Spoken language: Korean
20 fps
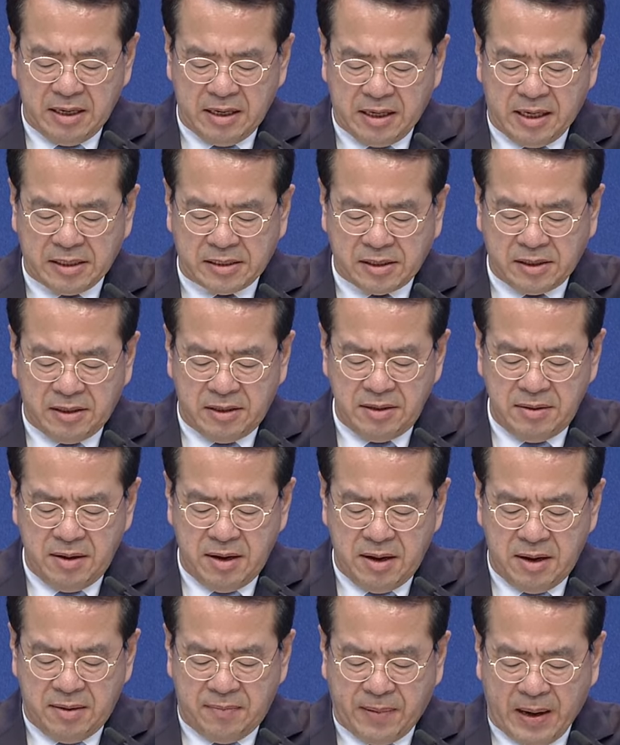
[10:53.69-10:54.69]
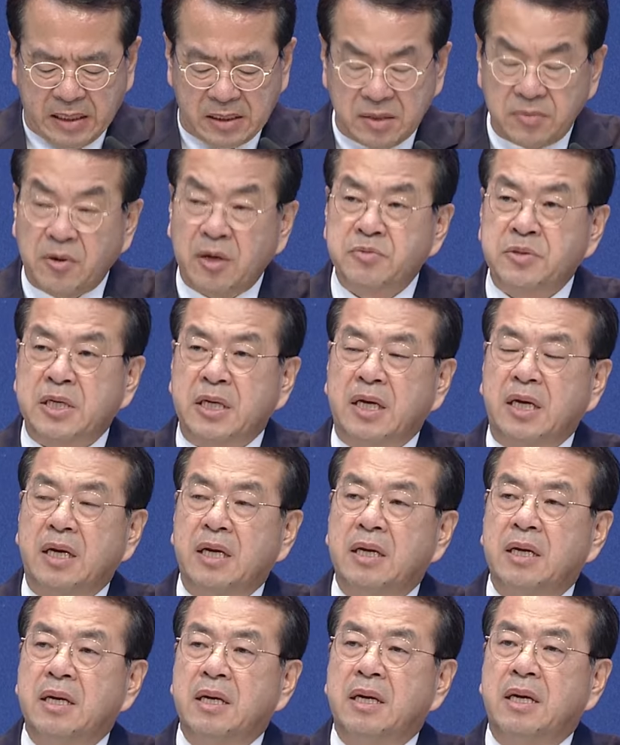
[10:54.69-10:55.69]
그래서
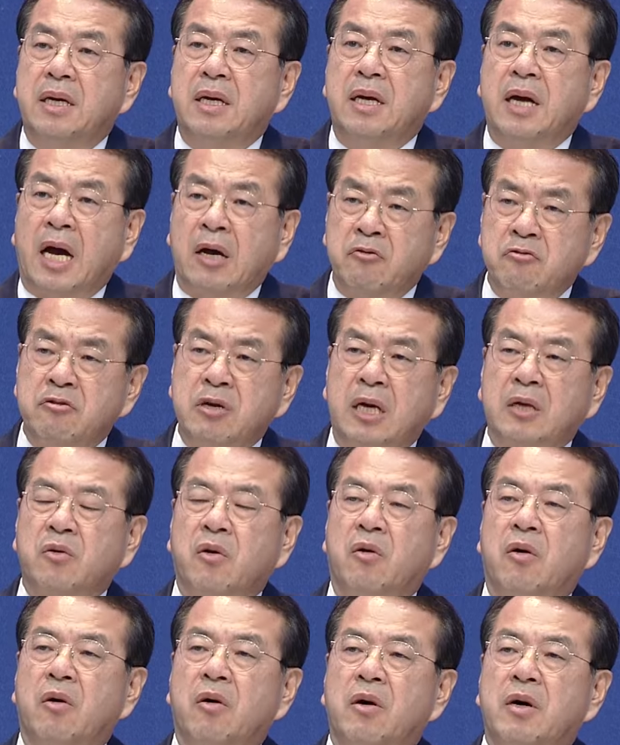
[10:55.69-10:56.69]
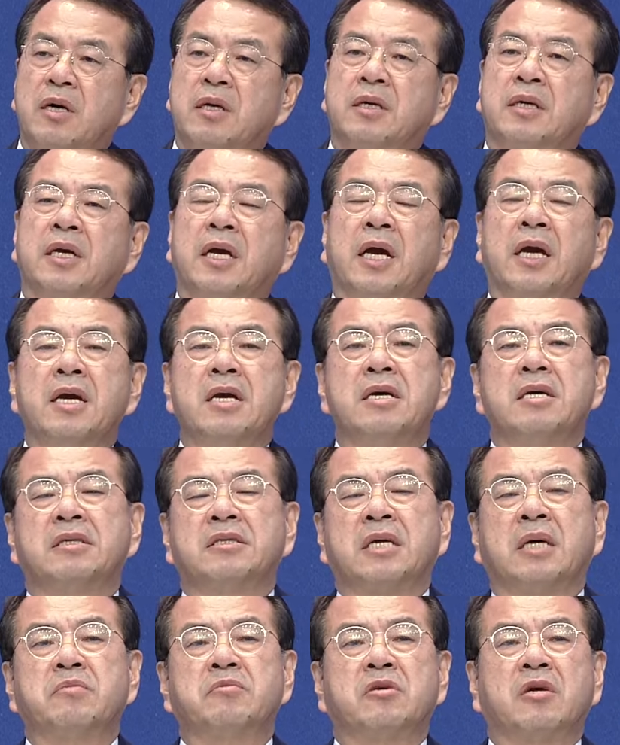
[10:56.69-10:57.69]
빠짐없이 예, 하루라도 이렇게
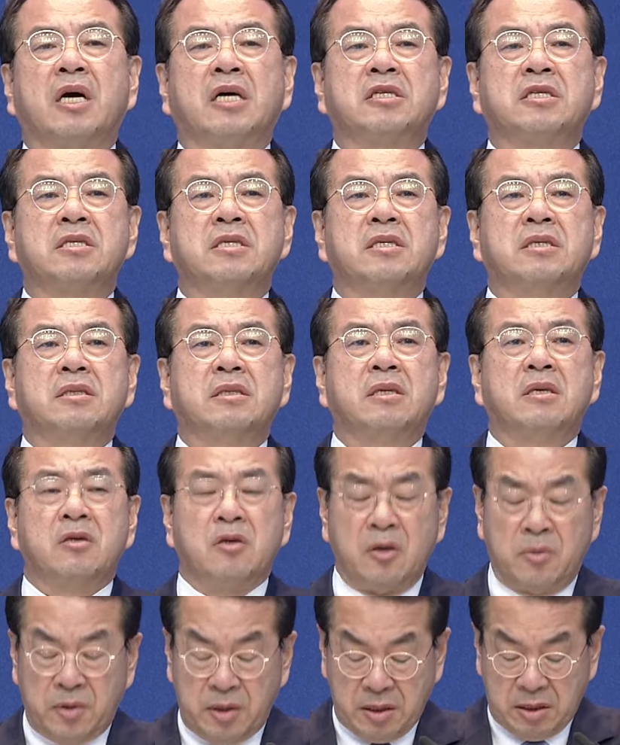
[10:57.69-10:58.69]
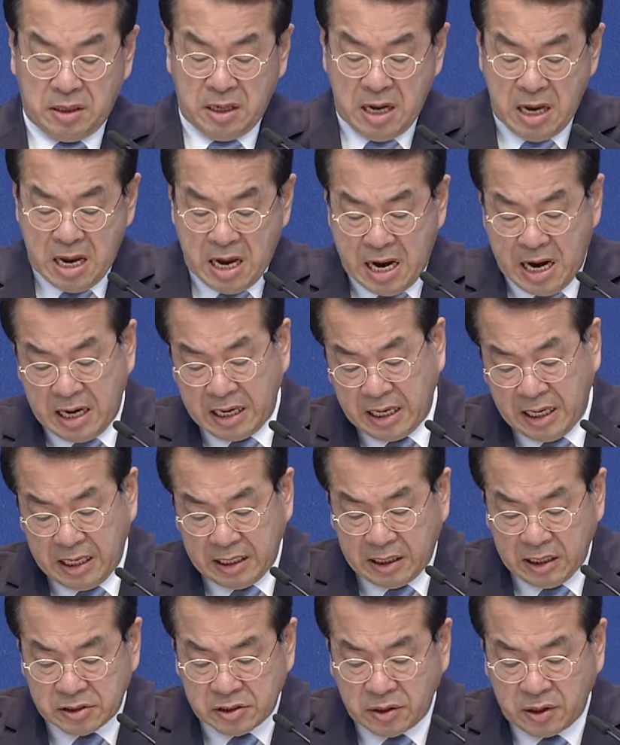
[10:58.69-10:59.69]
참석하시는 이번
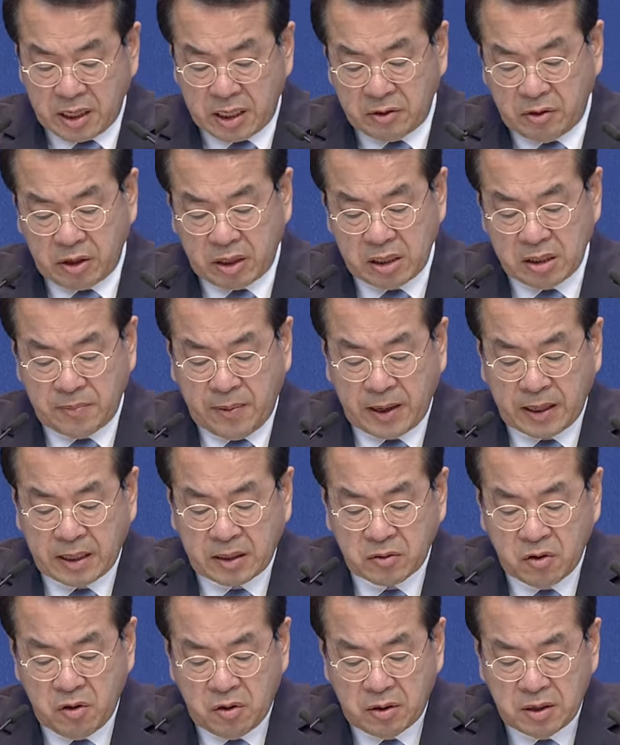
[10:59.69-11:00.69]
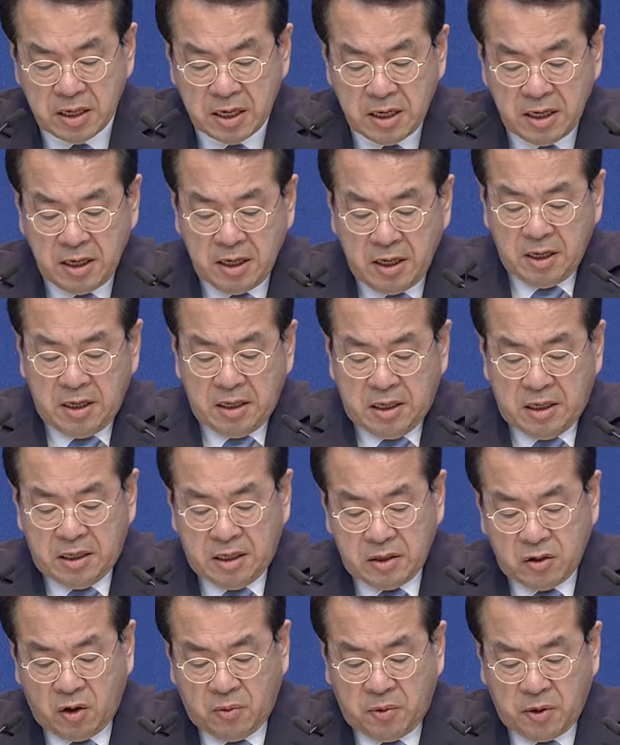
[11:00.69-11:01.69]
하계 대성회가 되기를 바라고
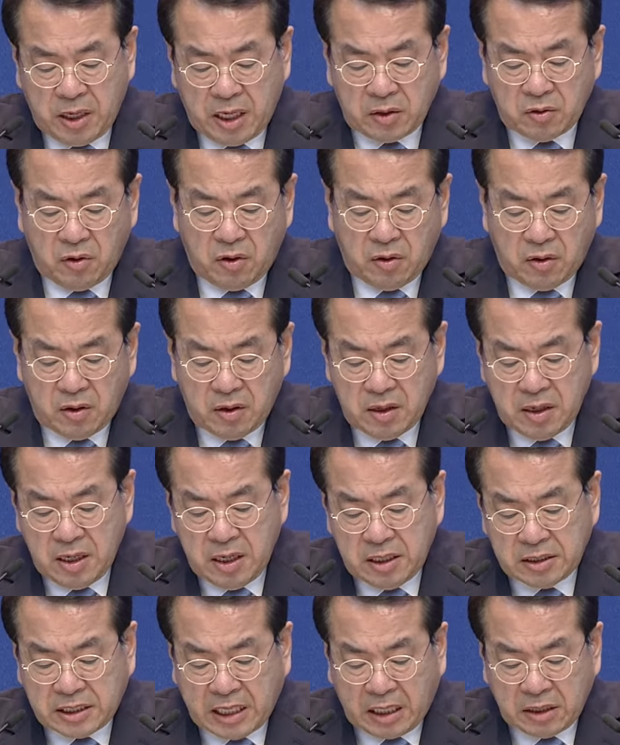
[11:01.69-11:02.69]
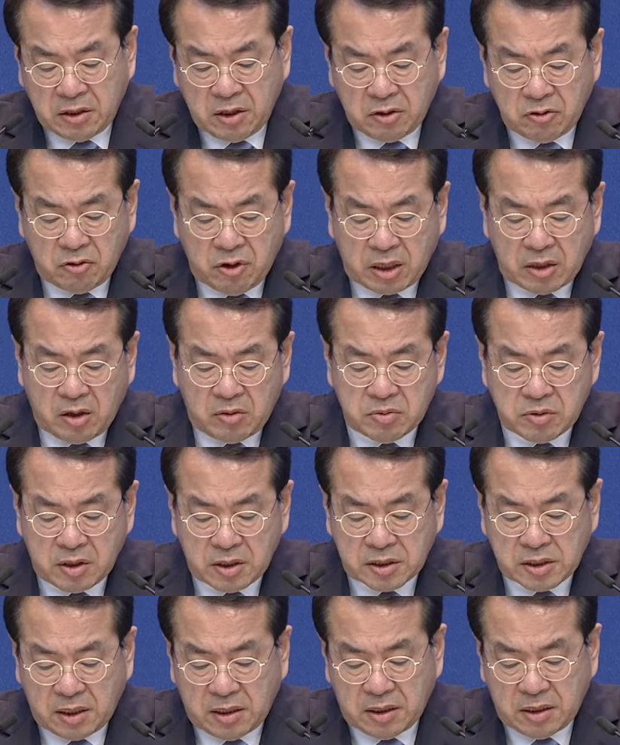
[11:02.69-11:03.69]
어, 요번에도 작년과
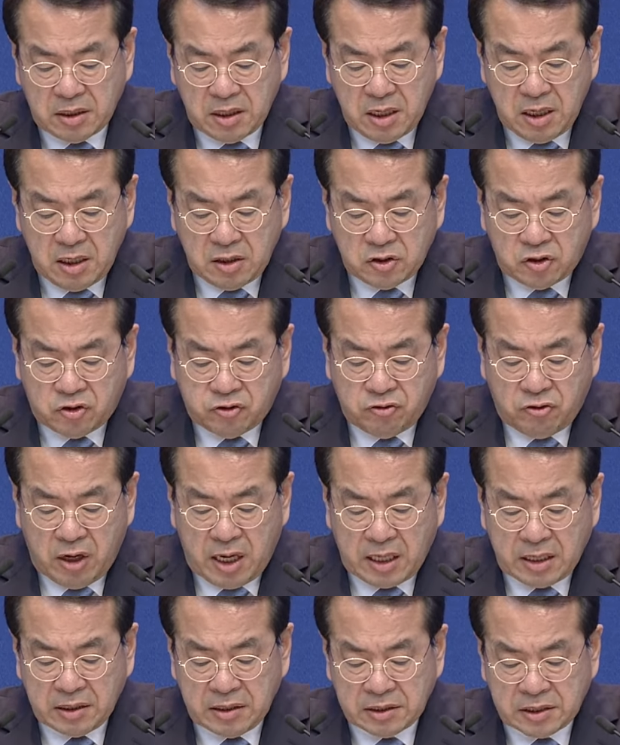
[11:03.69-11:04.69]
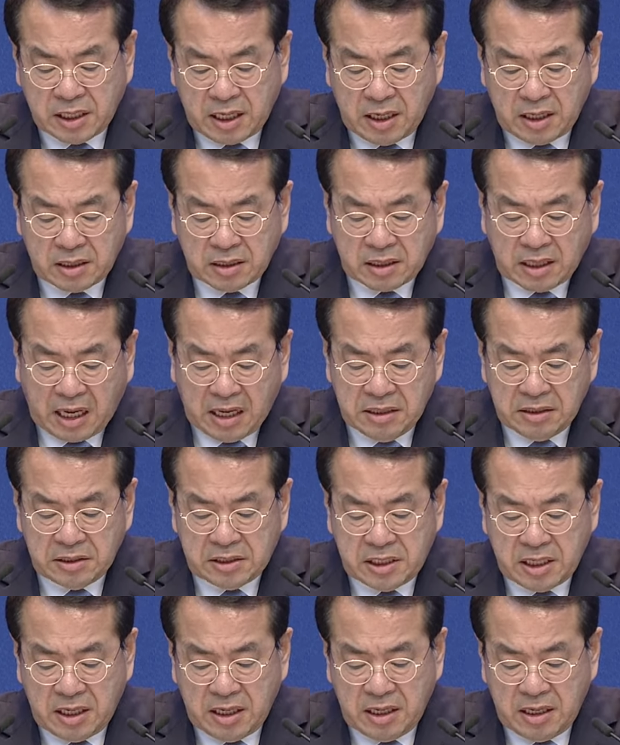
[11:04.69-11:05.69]
더불어서 주황색
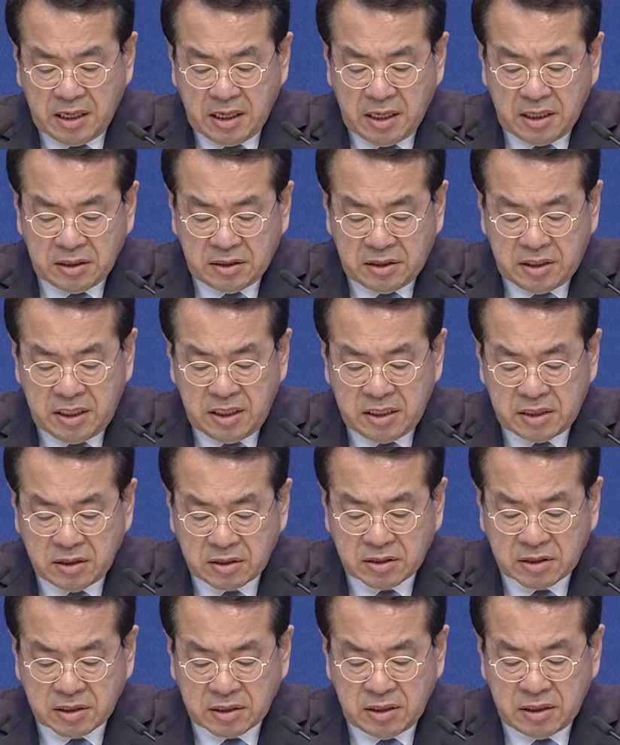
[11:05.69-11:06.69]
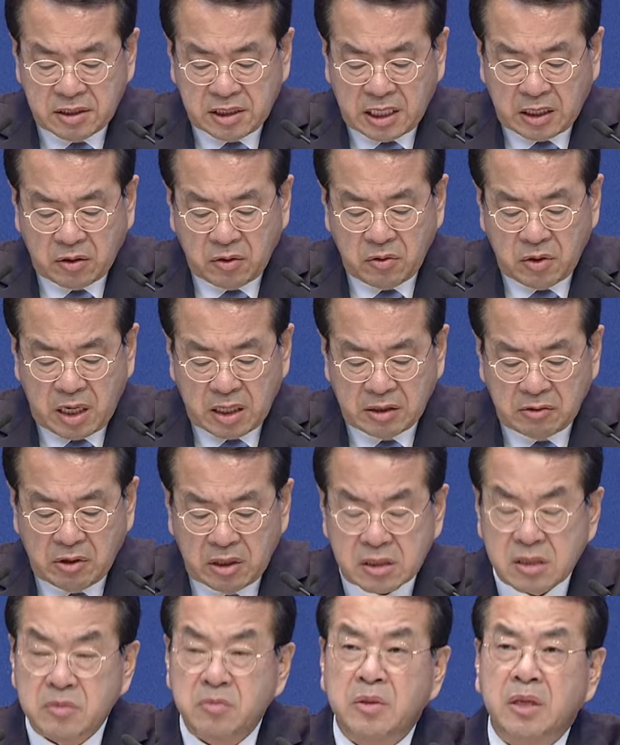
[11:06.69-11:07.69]
단체 티셔츠를 착용하기로
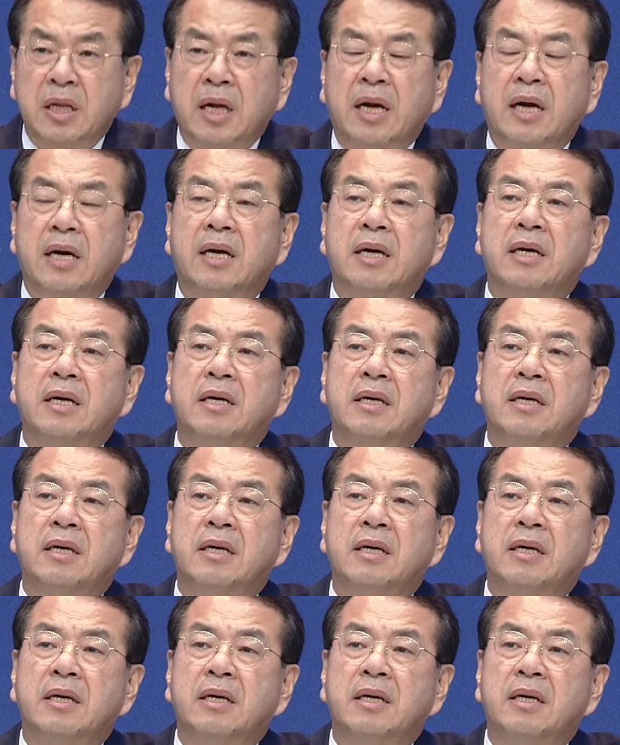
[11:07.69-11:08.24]
했습니다.